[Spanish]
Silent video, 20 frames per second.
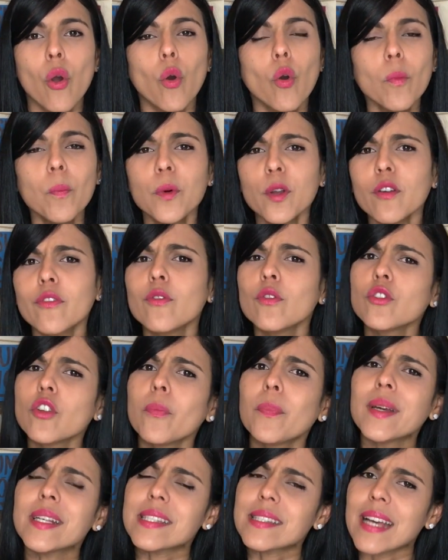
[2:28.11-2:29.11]
un
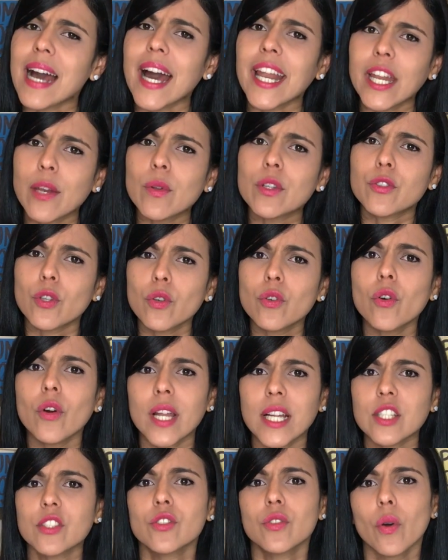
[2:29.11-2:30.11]
profundo pesar en nuestros
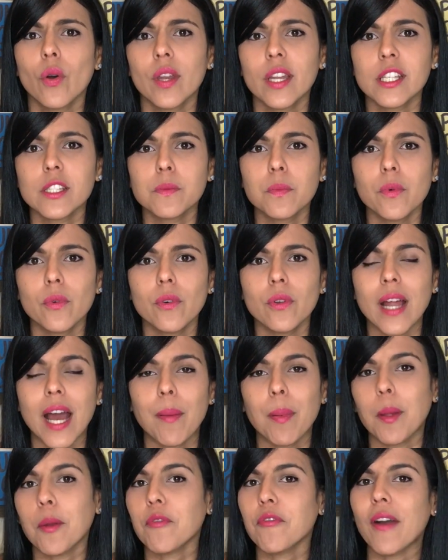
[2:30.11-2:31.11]
corazones por
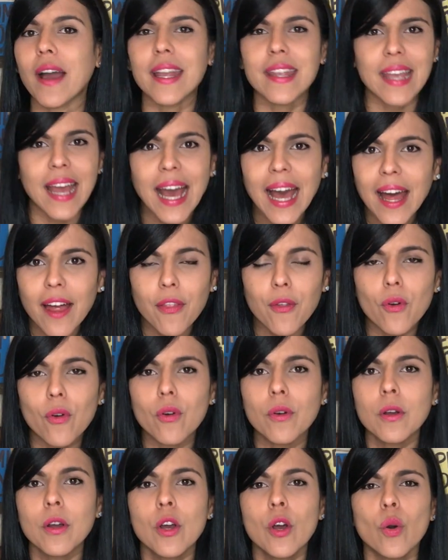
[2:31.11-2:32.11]
haber
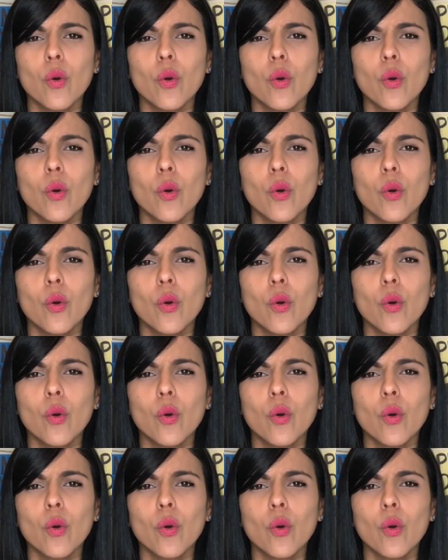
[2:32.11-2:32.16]
fallado,